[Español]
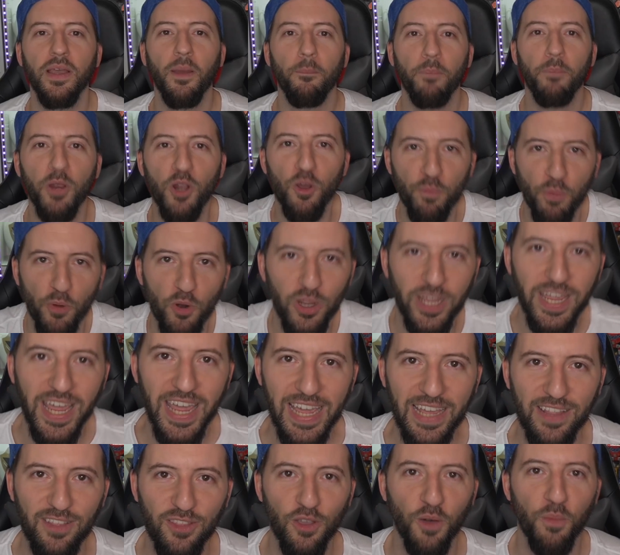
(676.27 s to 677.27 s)
Pero ¿por qué
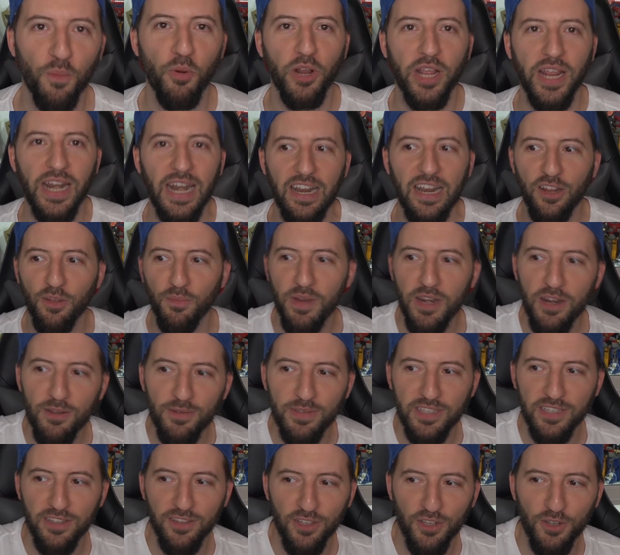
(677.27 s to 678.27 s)
esto? Porque en el año
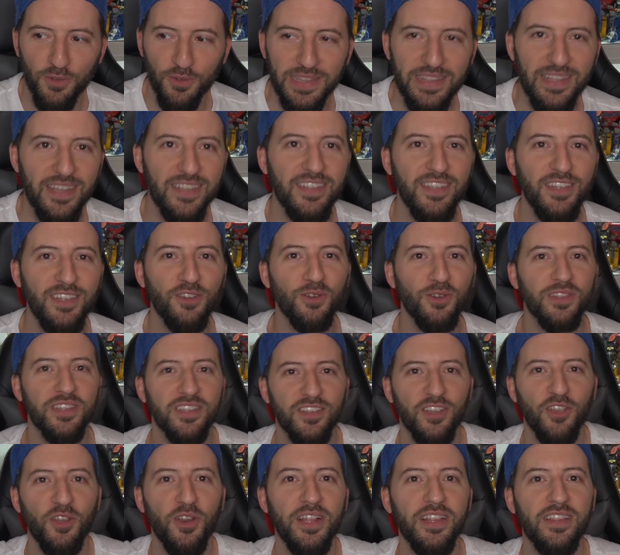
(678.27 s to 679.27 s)
1995 este
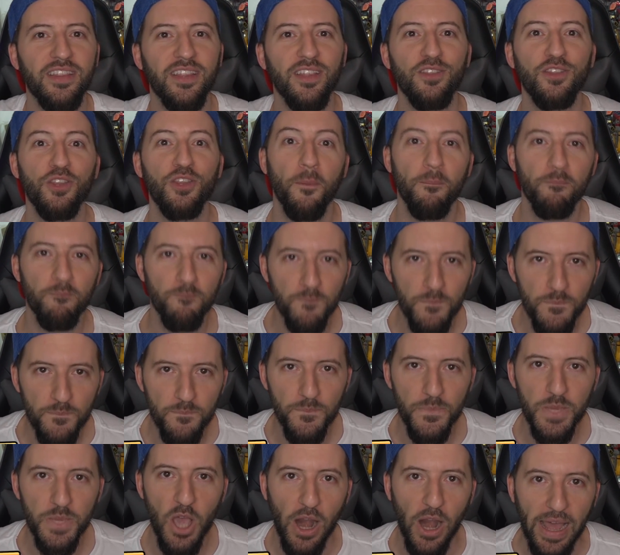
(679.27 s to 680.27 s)
señor intentó
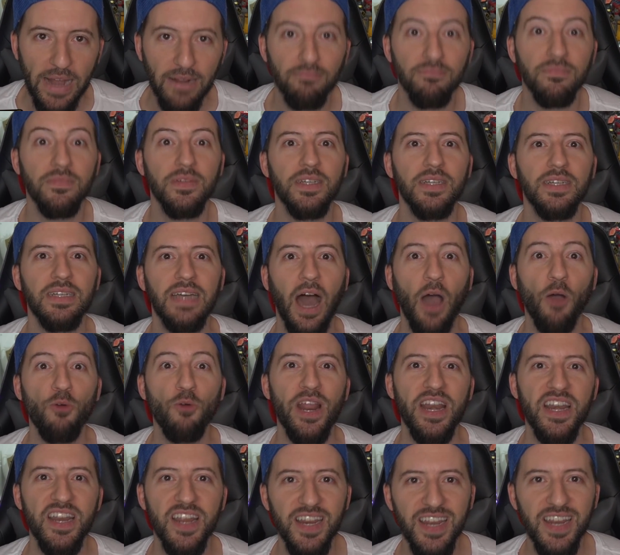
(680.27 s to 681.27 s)
a
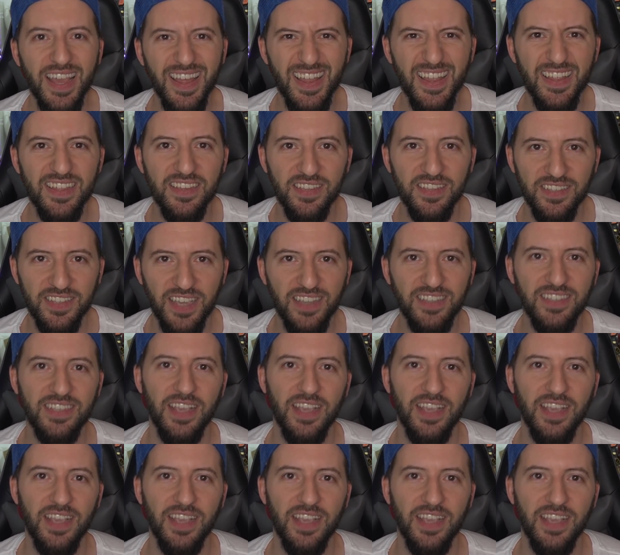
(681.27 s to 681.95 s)
una niña de 16